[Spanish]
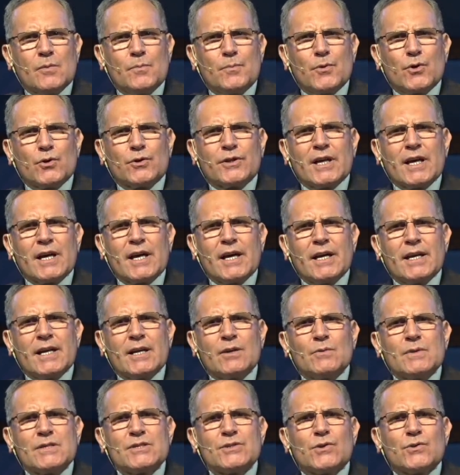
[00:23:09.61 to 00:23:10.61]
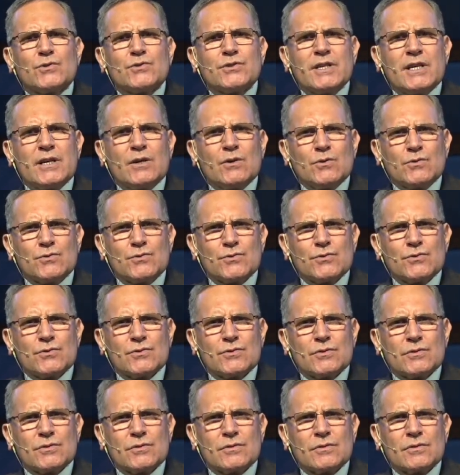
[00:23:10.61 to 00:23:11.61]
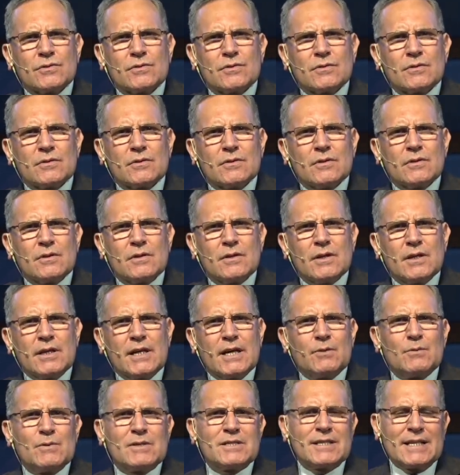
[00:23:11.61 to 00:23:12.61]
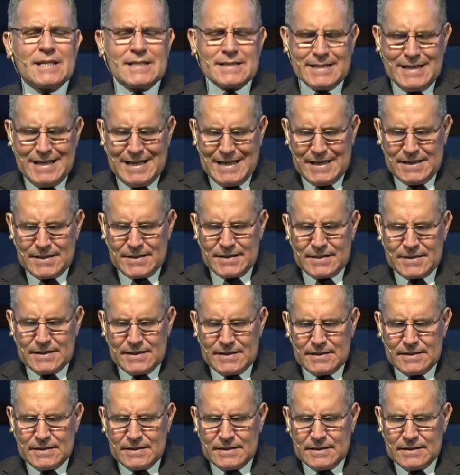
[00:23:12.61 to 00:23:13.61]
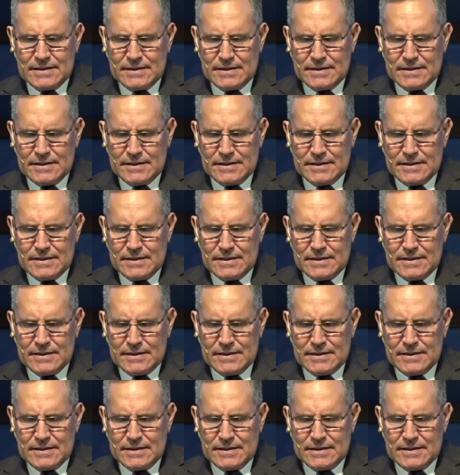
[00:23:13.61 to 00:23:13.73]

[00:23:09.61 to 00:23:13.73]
proteger a nuestros hijos y a nuestras hijas.